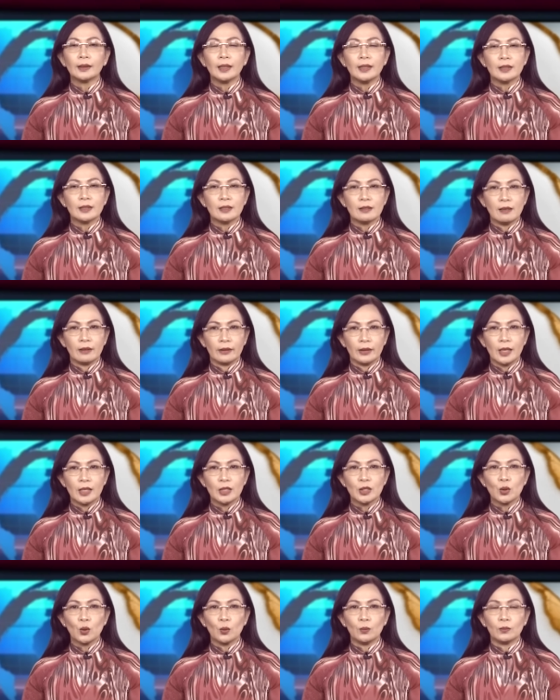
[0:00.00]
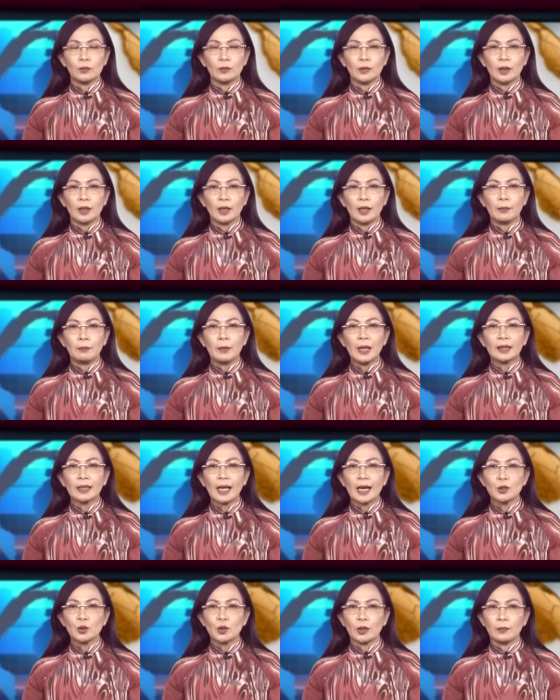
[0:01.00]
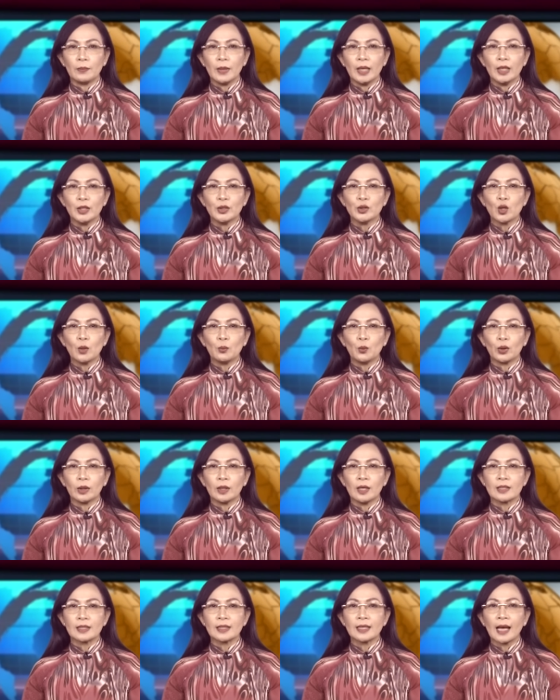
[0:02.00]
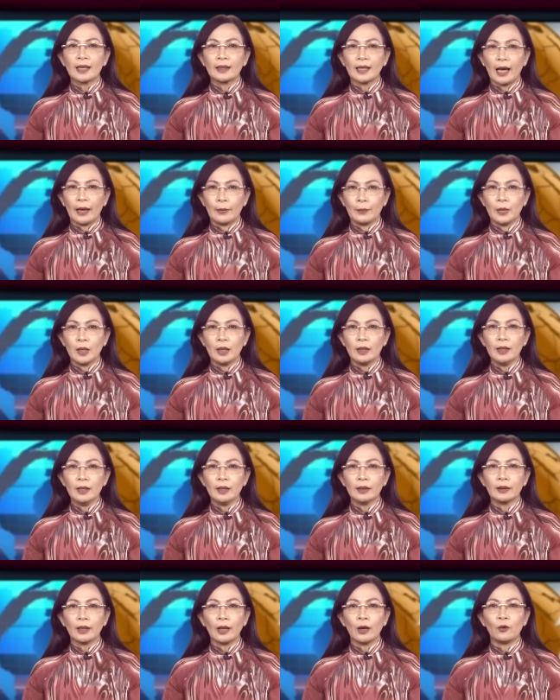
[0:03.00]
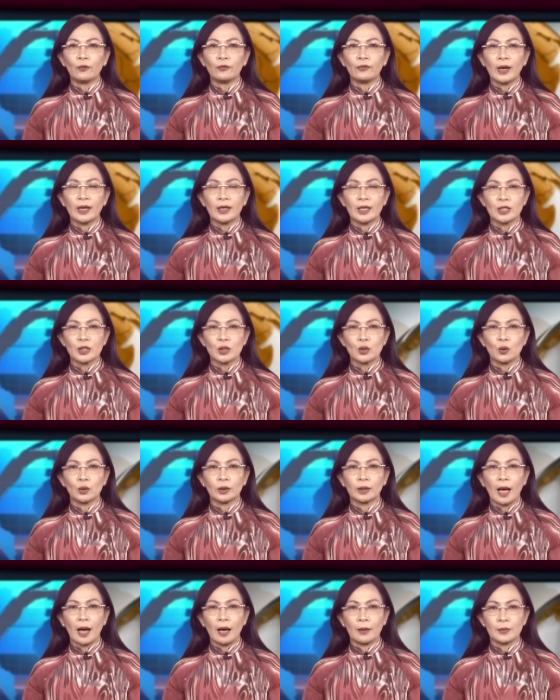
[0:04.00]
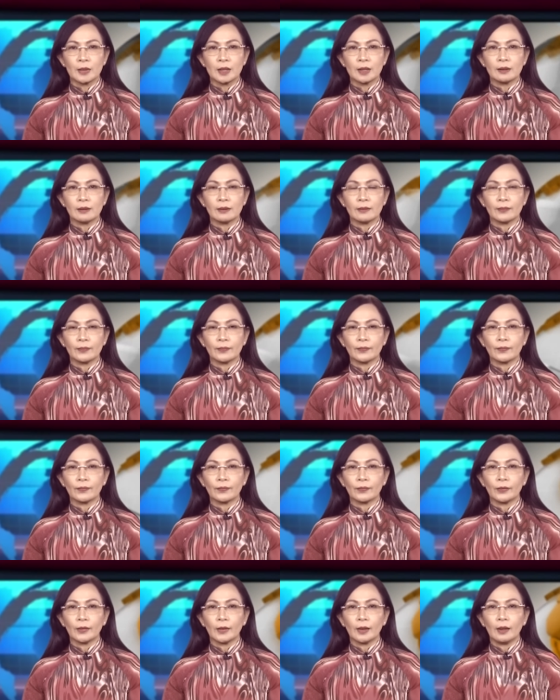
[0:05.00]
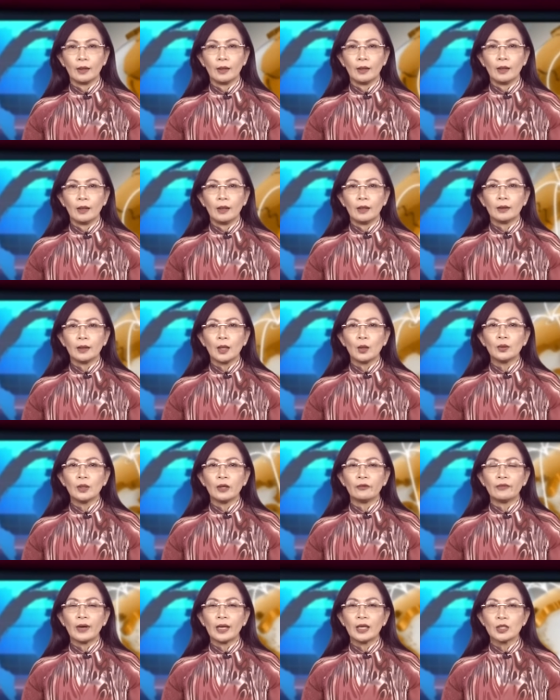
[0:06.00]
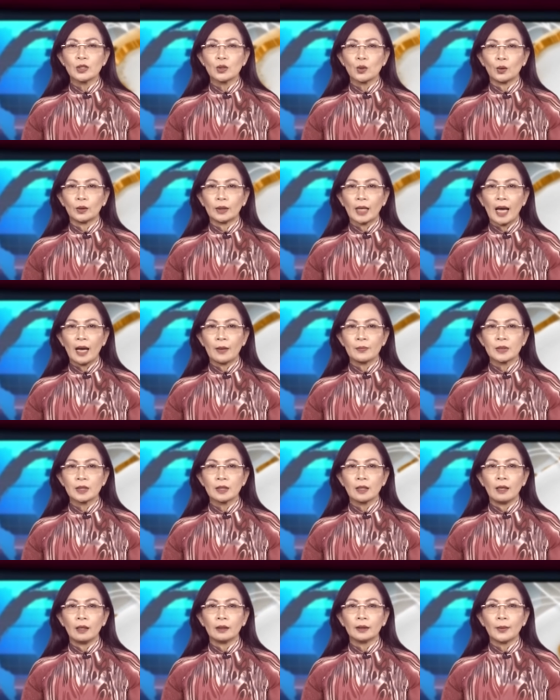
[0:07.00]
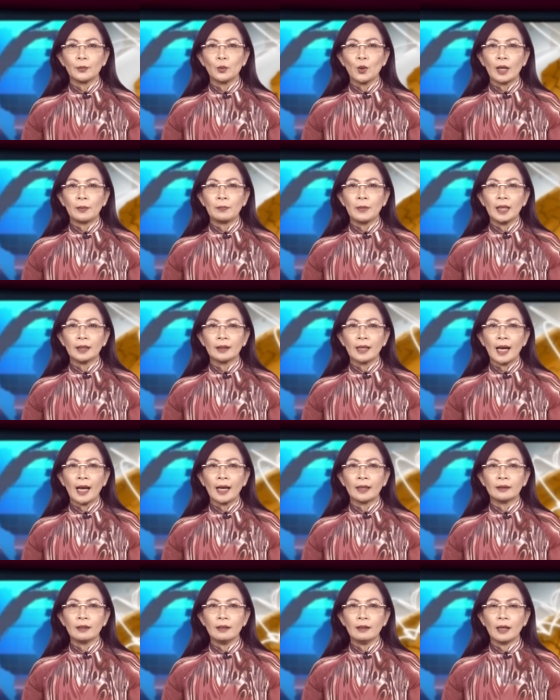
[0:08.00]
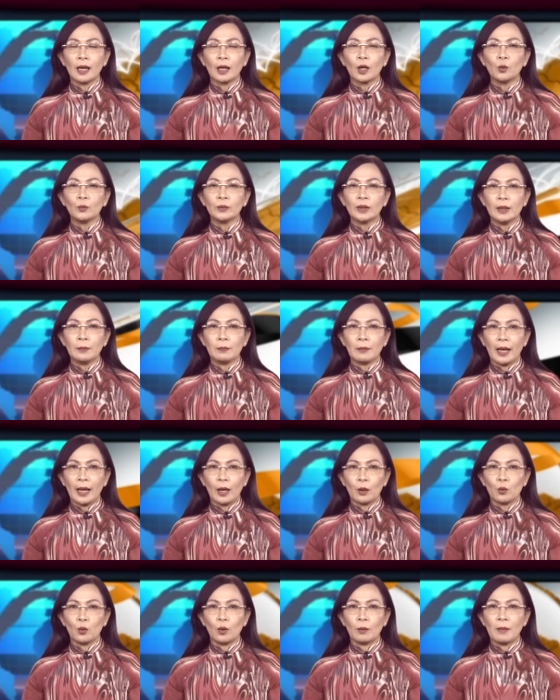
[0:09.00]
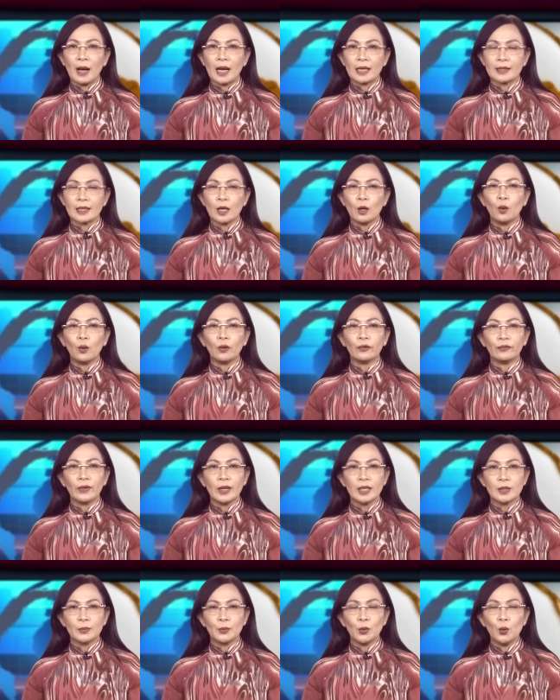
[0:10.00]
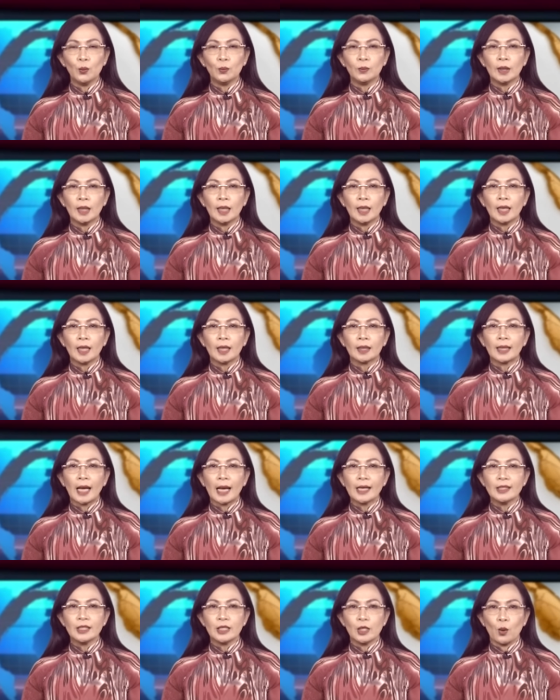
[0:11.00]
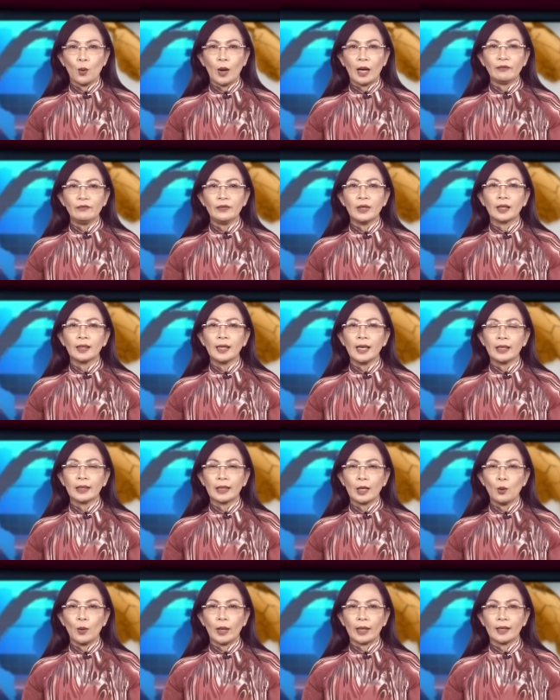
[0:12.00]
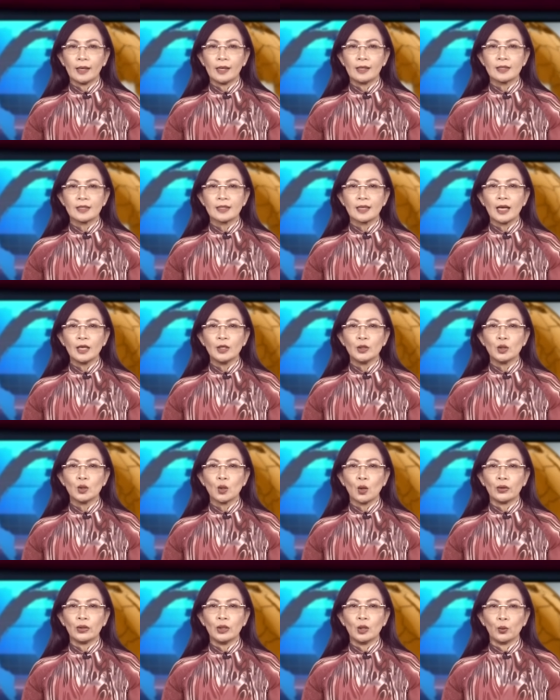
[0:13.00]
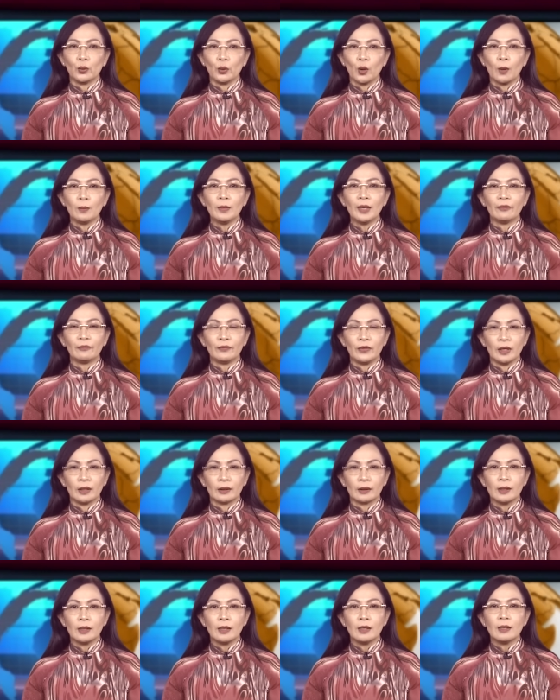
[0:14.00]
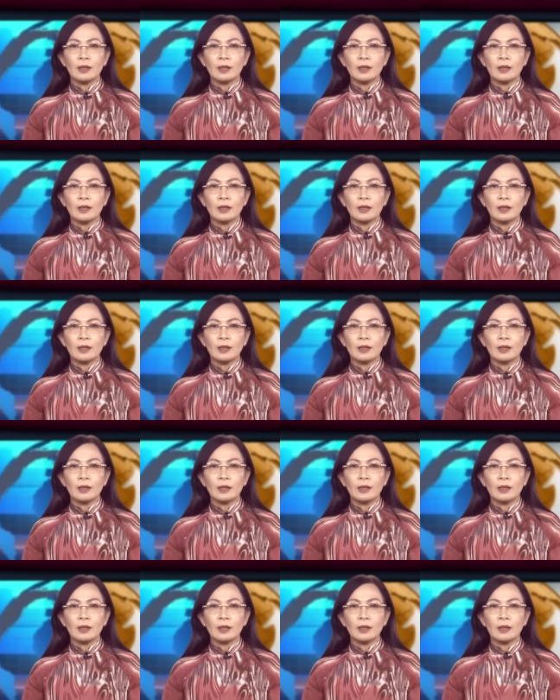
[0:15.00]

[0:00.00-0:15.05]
Thị trường nhân dụng, Meta chuẩn bị cho một đợt sa thải mới theo Financial Times. Theo tờ Financial Times, tập đoàn Meta tức là công ty mẹ của mạng xã hội Facebook – đã chỉ hoãn việc lên kế hoạch ngân sách cho nhiều nhóm làm việc